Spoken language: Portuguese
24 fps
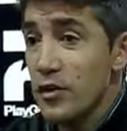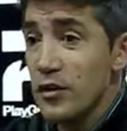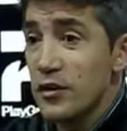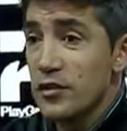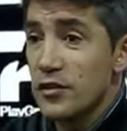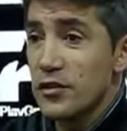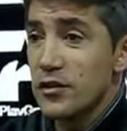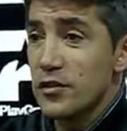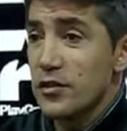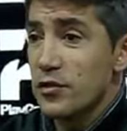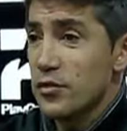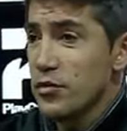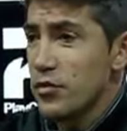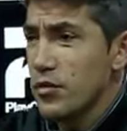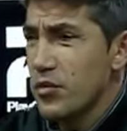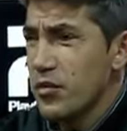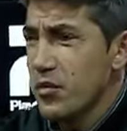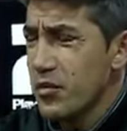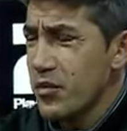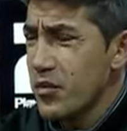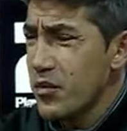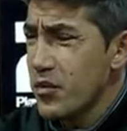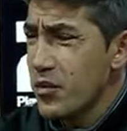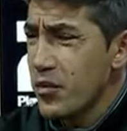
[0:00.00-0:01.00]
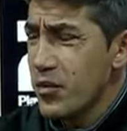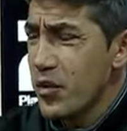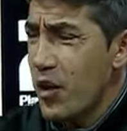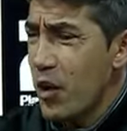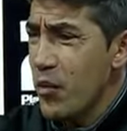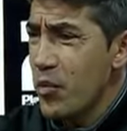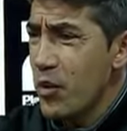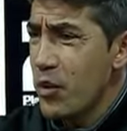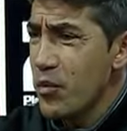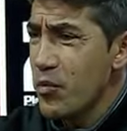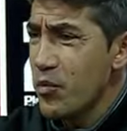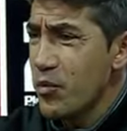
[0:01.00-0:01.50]
disse isso, já
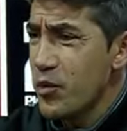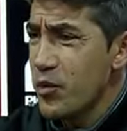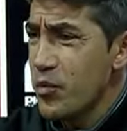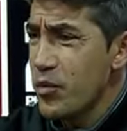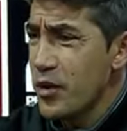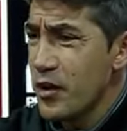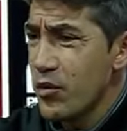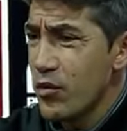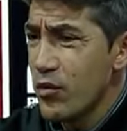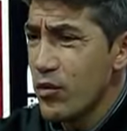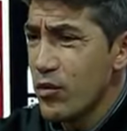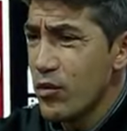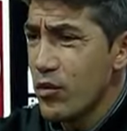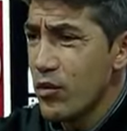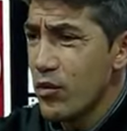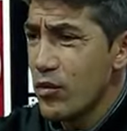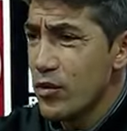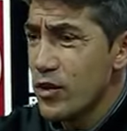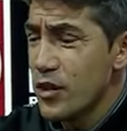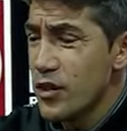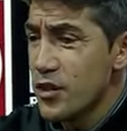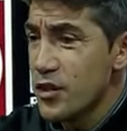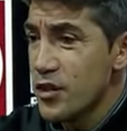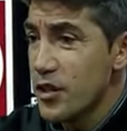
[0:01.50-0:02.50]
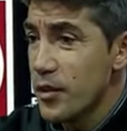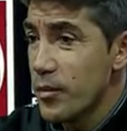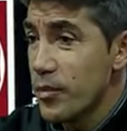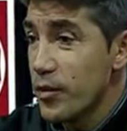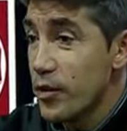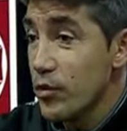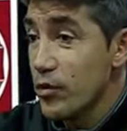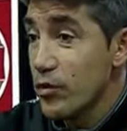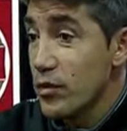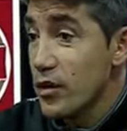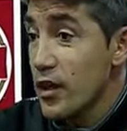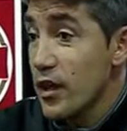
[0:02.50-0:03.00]
não lembro muito bem o contexto da
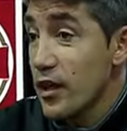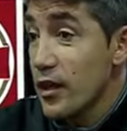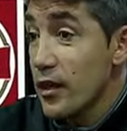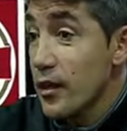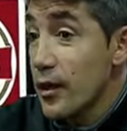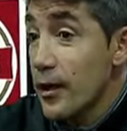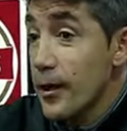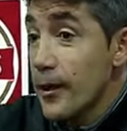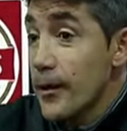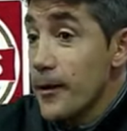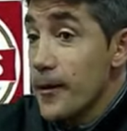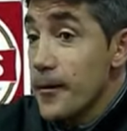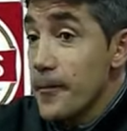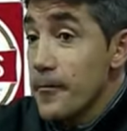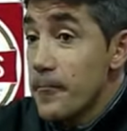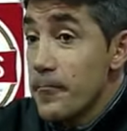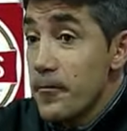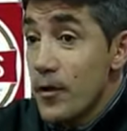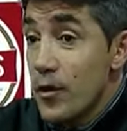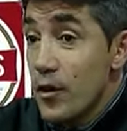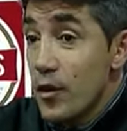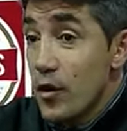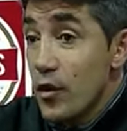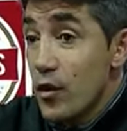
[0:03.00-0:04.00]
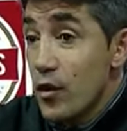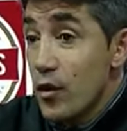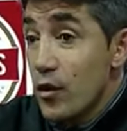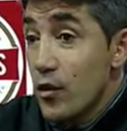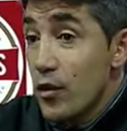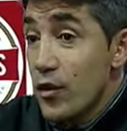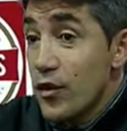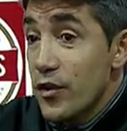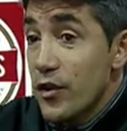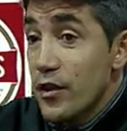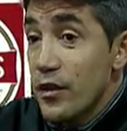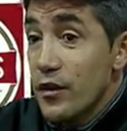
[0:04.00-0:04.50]
pergunta, é,
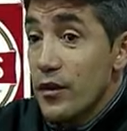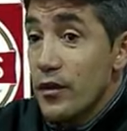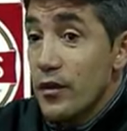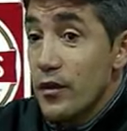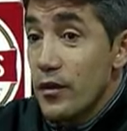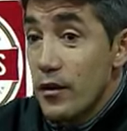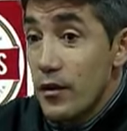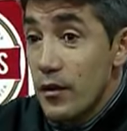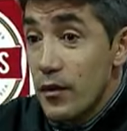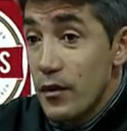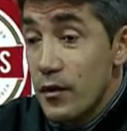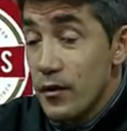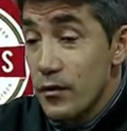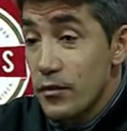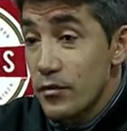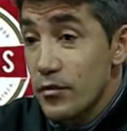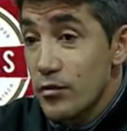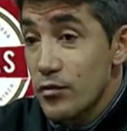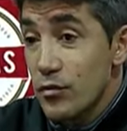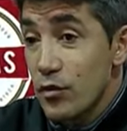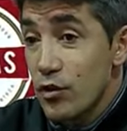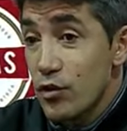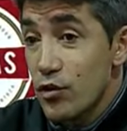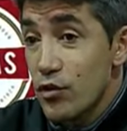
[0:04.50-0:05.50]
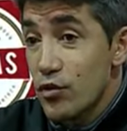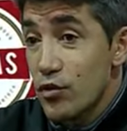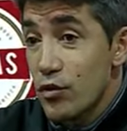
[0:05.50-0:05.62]
ouça, nós